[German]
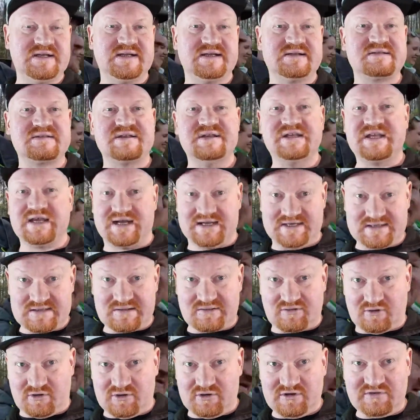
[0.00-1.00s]
jetzt nicht
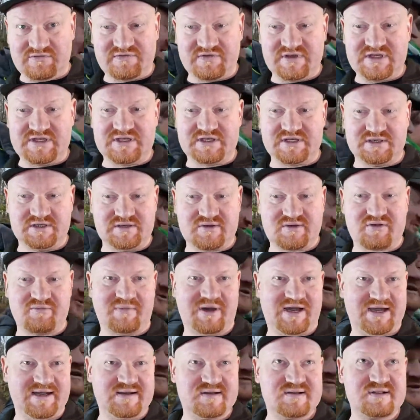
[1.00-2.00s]
allzu häufig äh,
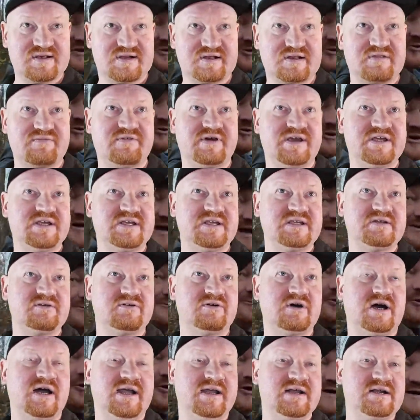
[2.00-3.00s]
zum Einsatz, weil ich
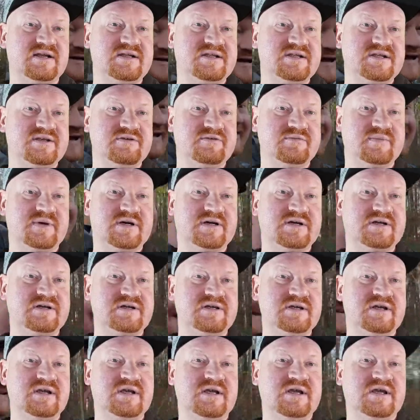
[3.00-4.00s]
doch eigentlich immer,
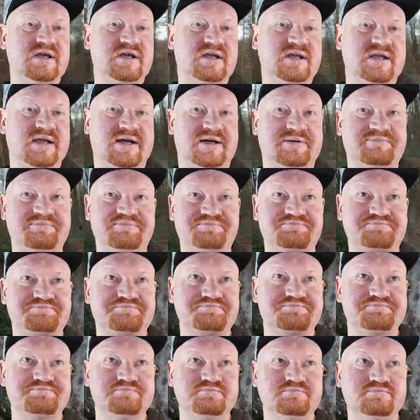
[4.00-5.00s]
ja,
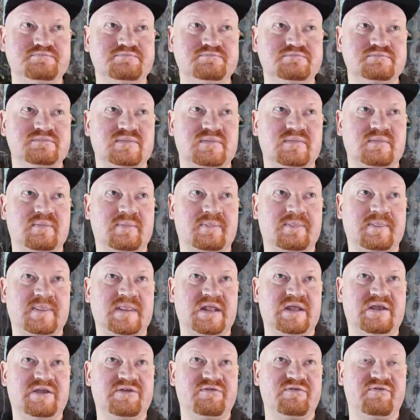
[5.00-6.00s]
mh, hm,
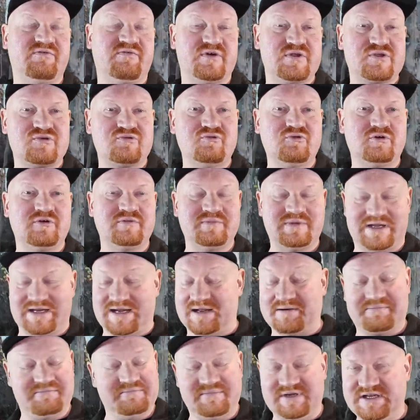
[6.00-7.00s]
ich versuche,
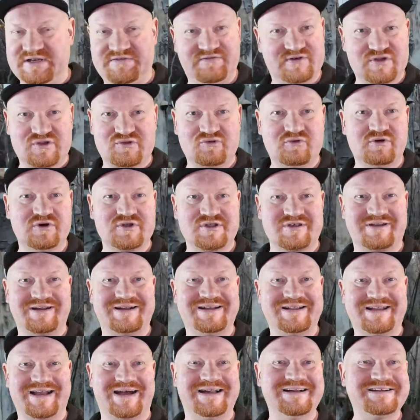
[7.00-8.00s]
äh, nicht versuche,
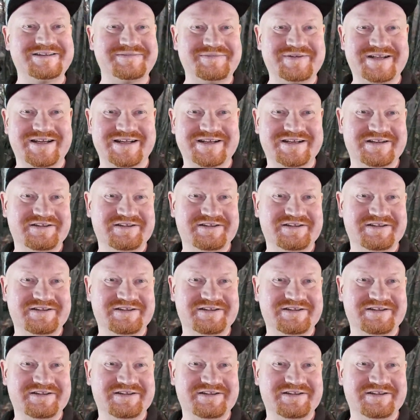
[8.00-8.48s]
sondern ich halte mich an